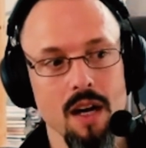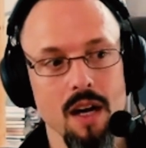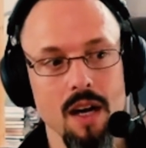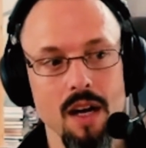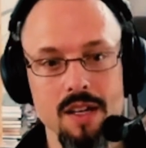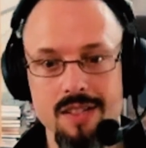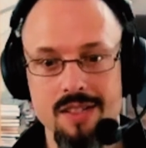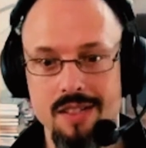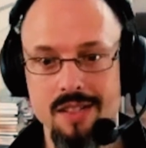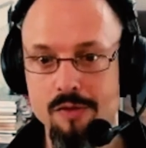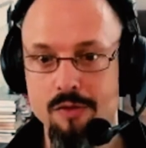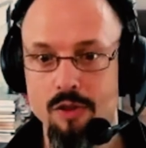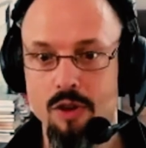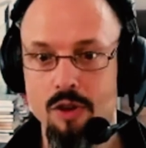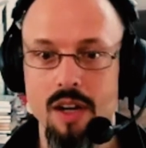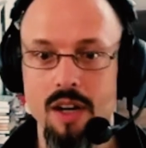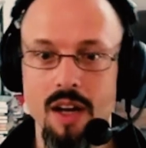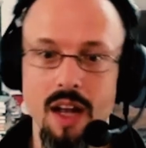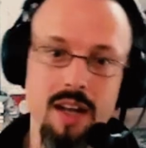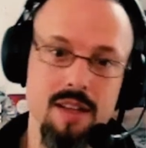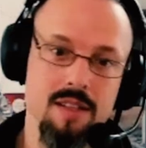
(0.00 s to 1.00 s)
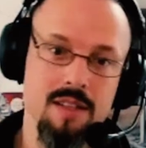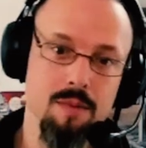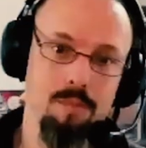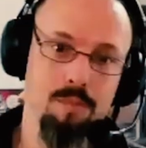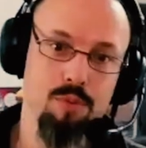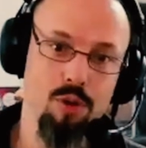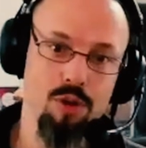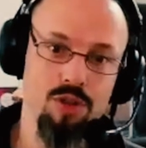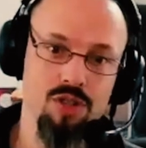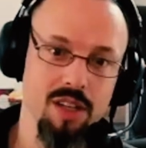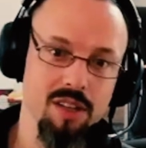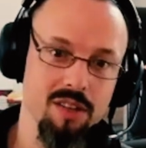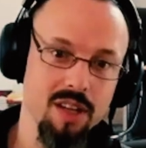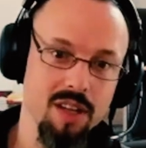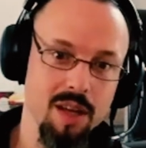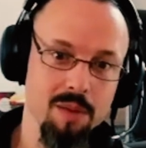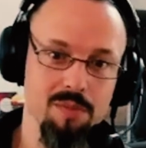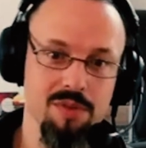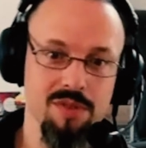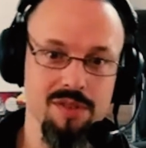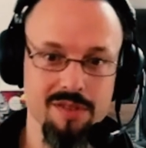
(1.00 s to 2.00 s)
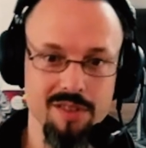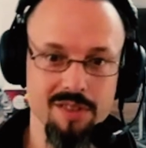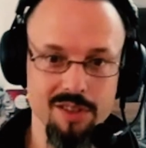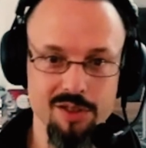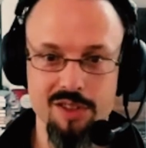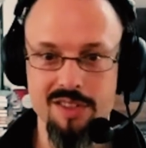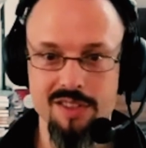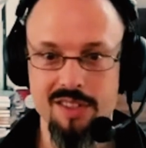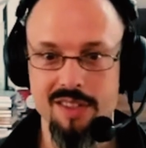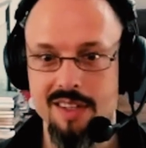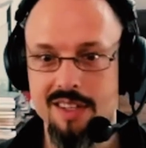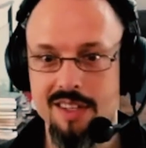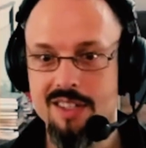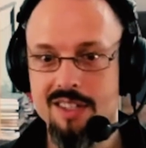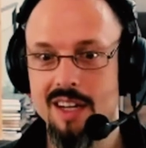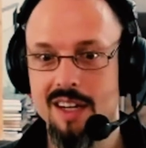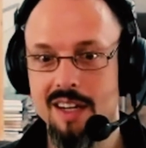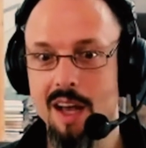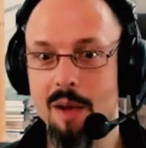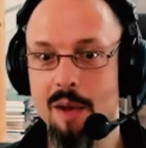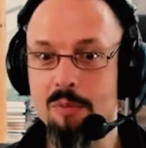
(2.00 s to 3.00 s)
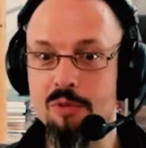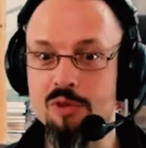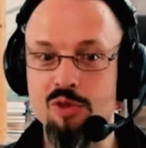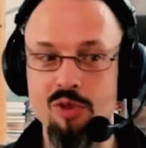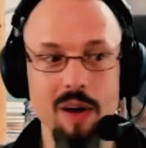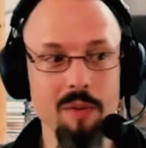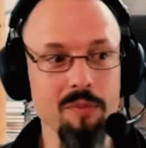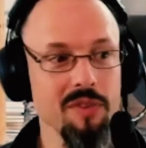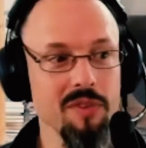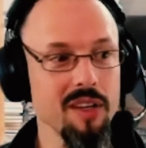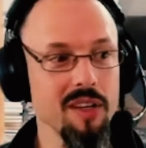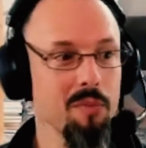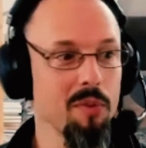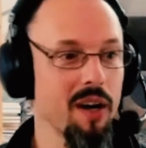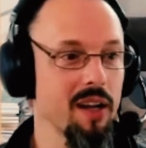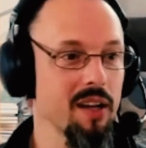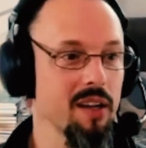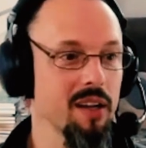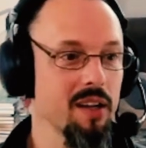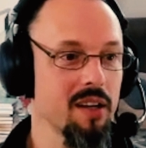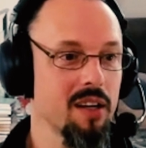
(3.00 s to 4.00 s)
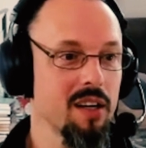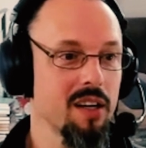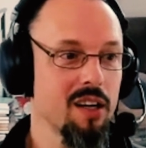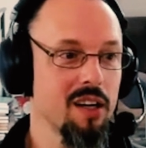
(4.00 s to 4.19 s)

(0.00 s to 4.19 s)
Uh, Self-Organizing Project Teams, das hört sich sehr stark nach einem Scrum-Team an.